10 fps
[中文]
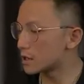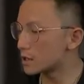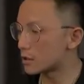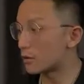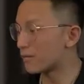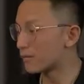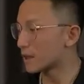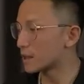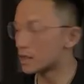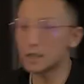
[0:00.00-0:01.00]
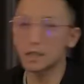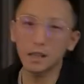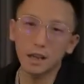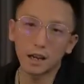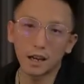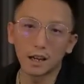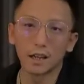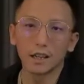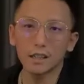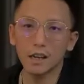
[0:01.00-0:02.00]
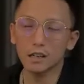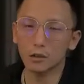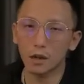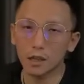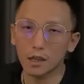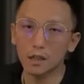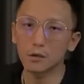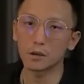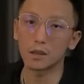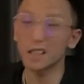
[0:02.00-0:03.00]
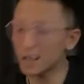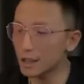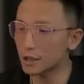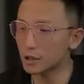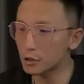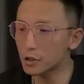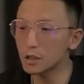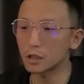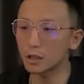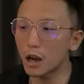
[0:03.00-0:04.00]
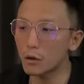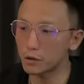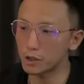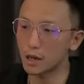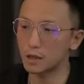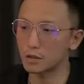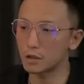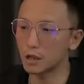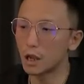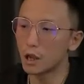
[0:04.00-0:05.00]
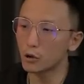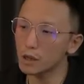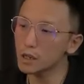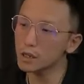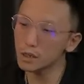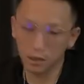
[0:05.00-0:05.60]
你公司目前的面试流程有哪些让候选人体验不好的地方？欢迎你在留言区告诉我。